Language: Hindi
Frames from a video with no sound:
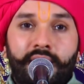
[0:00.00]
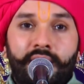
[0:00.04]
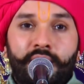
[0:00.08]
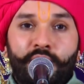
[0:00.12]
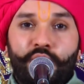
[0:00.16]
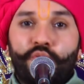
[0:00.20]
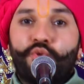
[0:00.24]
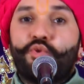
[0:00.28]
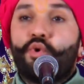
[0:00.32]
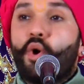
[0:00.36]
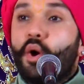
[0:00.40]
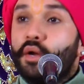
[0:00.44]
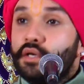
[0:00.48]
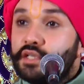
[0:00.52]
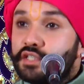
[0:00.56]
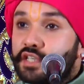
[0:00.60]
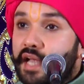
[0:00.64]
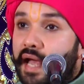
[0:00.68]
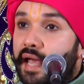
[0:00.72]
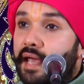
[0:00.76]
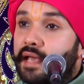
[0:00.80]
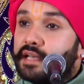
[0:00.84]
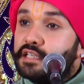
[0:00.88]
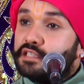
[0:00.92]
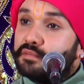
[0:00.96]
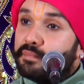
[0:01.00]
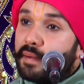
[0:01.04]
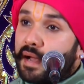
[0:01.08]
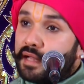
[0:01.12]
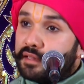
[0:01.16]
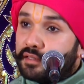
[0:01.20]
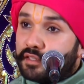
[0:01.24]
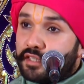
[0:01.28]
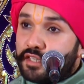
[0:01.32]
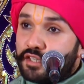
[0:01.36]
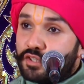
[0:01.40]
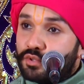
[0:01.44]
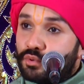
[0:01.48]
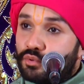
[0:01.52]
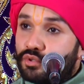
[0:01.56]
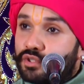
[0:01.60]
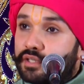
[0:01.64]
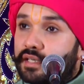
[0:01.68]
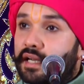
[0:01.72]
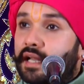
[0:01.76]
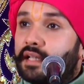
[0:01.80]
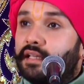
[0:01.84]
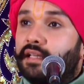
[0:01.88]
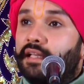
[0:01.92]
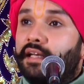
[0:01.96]
तो कौन जाए इस बात की
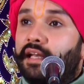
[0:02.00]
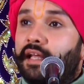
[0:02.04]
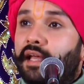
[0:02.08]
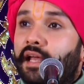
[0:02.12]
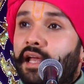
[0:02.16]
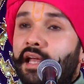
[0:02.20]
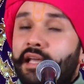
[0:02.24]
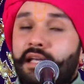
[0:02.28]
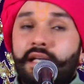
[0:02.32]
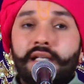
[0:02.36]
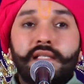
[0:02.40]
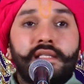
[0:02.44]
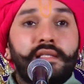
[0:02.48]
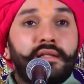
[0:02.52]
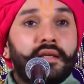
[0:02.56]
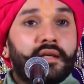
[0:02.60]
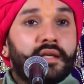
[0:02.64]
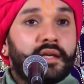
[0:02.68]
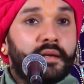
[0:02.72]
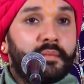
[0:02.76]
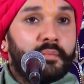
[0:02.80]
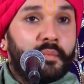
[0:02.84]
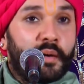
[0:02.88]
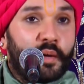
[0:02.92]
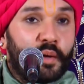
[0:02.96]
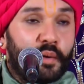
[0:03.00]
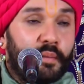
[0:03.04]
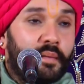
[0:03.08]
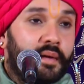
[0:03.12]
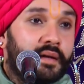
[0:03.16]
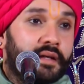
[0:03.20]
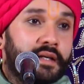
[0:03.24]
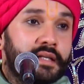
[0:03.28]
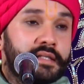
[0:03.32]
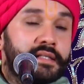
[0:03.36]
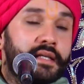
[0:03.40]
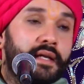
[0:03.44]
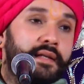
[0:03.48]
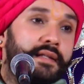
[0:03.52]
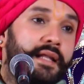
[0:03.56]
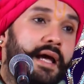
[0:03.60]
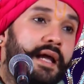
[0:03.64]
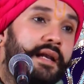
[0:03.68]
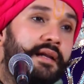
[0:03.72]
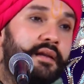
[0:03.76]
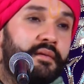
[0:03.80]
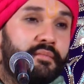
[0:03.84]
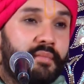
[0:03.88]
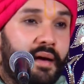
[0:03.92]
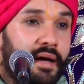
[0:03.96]
सूचना देने कि, कि मड़ोवर के सरदार
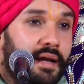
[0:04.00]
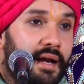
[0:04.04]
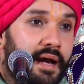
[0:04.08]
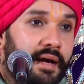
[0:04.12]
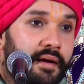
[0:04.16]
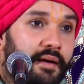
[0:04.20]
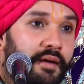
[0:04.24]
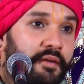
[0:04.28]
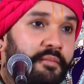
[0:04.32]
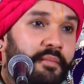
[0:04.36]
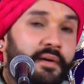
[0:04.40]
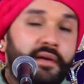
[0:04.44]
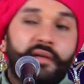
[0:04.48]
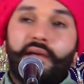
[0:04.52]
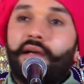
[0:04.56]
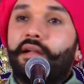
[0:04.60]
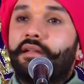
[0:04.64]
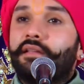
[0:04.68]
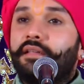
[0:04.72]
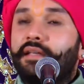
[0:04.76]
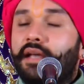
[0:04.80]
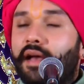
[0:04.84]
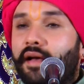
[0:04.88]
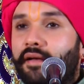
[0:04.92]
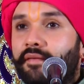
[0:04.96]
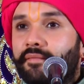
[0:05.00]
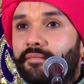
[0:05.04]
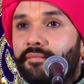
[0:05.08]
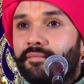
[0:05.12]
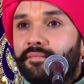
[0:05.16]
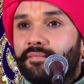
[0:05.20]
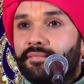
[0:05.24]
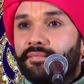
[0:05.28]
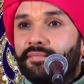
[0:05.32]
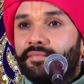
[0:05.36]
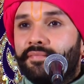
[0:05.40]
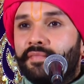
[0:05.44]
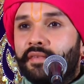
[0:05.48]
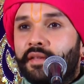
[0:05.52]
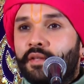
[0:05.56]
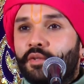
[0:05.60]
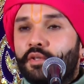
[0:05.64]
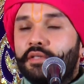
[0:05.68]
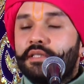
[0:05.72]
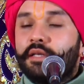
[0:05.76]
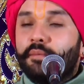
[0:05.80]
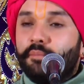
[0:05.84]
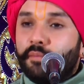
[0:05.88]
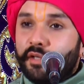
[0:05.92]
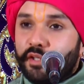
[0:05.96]
ने बाहर आक्रमण कर दिया तो
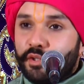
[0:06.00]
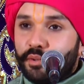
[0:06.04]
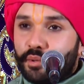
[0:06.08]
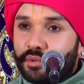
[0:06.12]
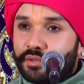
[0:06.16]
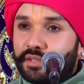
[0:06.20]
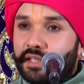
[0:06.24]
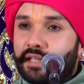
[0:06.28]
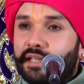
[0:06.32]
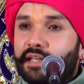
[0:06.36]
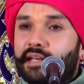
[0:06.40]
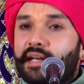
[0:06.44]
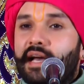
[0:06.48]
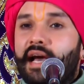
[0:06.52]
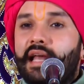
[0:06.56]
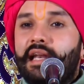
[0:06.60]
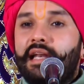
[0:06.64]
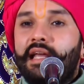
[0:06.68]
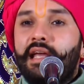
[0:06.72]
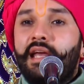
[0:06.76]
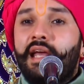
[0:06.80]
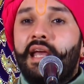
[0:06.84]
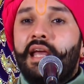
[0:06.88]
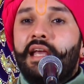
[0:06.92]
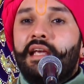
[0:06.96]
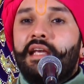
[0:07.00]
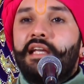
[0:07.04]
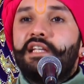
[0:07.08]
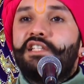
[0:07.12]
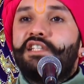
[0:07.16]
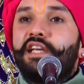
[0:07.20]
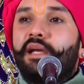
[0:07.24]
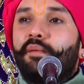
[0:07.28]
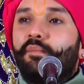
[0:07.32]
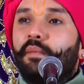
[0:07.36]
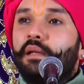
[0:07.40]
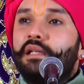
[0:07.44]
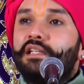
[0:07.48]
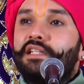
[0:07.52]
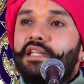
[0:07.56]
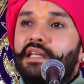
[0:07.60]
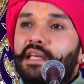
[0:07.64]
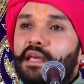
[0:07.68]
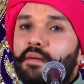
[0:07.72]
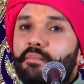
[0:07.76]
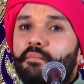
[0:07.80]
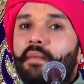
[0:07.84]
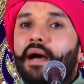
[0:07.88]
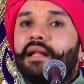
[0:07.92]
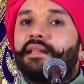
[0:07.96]
सबने युक्ति निकाली कि जयमल जी
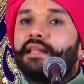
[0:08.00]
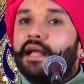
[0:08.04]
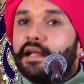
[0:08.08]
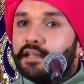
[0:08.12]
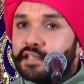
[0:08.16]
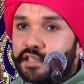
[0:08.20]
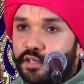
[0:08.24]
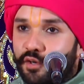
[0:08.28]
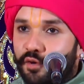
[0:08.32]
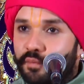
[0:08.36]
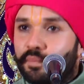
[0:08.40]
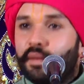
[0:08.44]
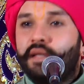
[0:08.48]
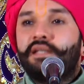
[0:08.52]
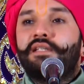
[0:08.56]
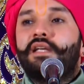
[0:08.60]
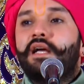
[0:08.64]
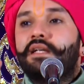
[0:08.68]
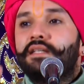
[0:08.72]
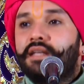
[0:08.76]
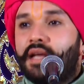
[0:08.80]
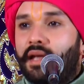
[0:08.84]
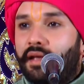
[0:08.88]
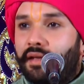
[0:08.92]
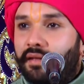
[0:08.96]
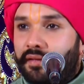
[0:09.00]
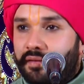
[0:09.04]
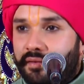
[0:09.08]
की माताजी को भेजा जाए